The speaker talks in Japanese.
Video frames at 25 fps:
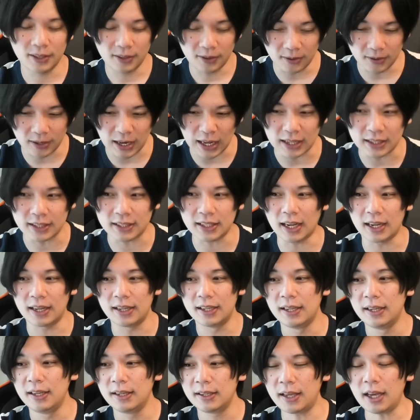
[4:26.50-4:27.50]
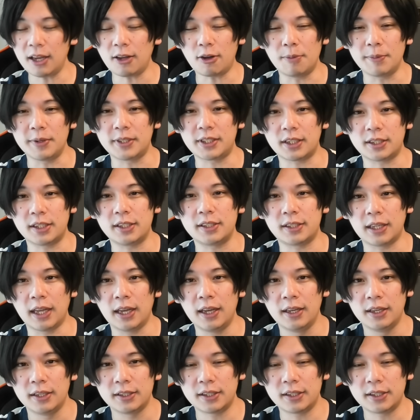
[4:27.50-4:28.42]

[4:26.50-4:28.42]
来なかった。結構珍しいですね。